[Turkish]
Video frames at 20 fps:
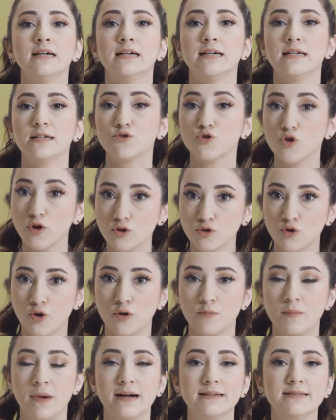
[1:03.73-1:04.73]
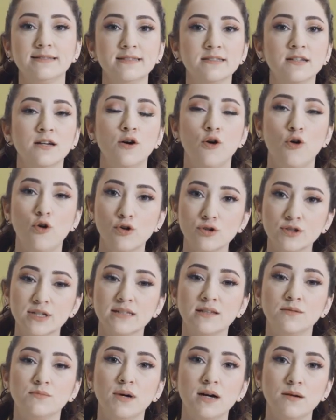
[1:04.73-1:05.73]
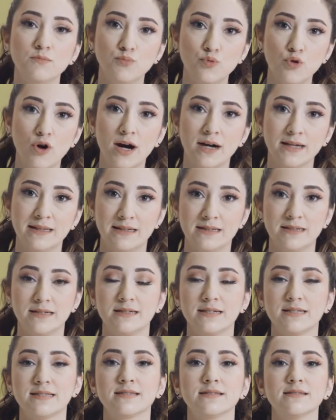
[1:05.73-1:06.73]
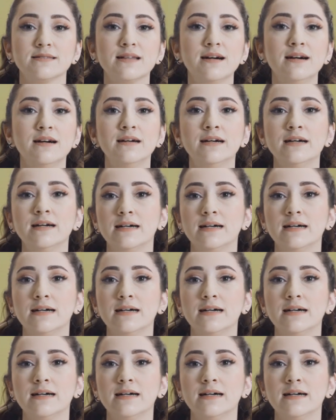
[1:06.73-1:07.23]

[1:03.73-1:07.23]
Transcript: E, çok normaldir. Ortalama bu aylar arasında